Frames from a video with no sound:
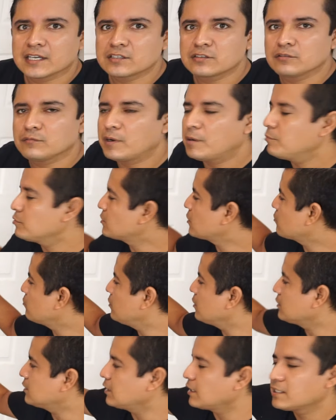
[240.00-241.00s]
caso vamos a
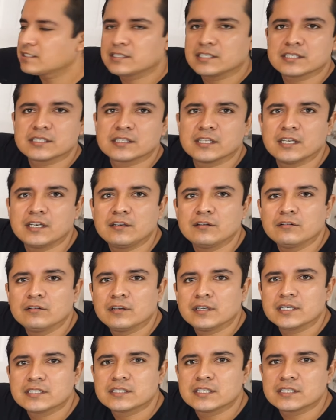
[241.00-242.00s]
conectar este estéreo.
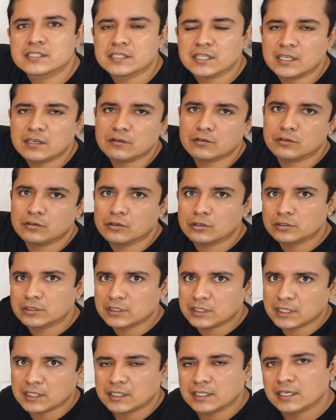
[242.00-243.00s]
Este estéreo no
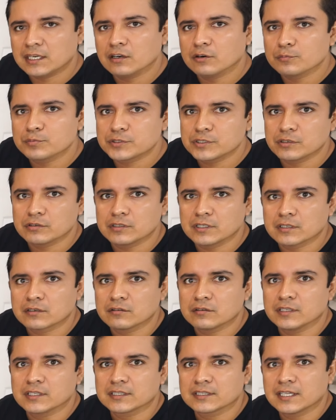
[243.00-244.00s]
tiene la opción de
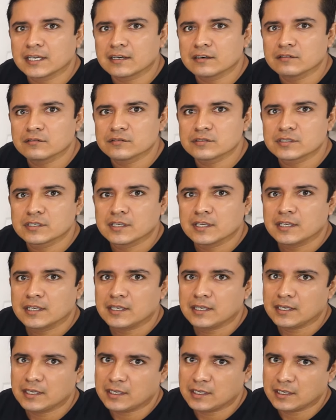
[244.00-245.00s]
conectarnos
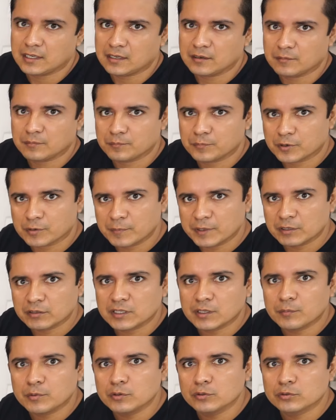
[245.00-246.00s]
eh, por medio
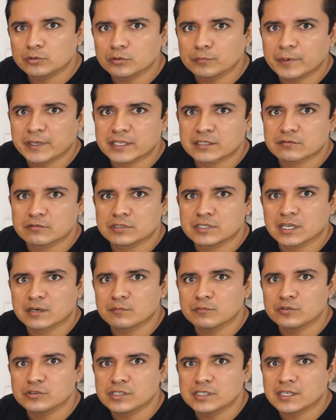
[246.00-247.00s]
de Bluetooth para
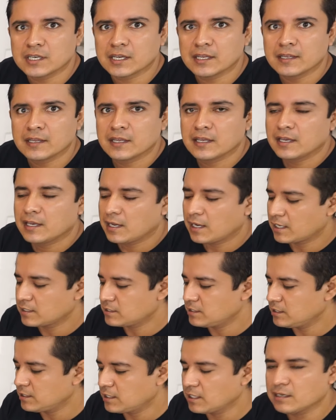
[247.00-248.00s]
escuchar música,
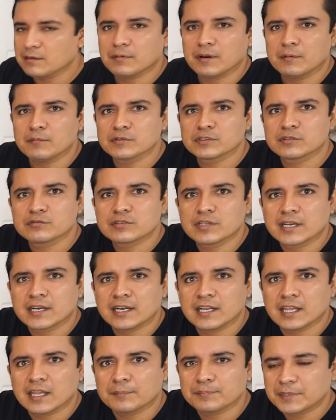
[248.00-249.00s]
así que vamos a usar
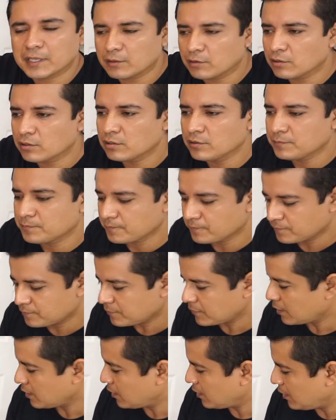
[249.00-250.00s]
el adaptador.
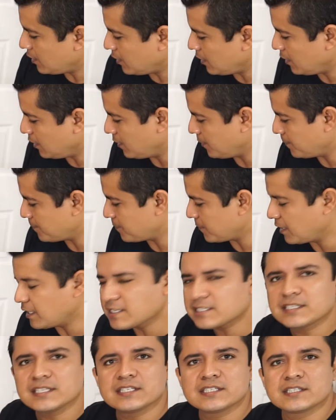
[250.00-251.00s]
Eh,
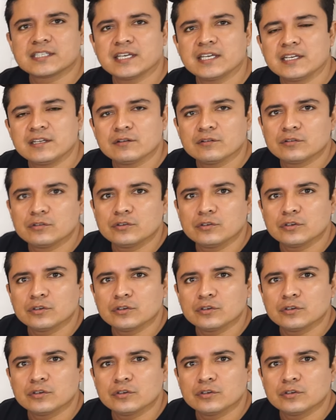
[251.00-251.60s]
este estéreo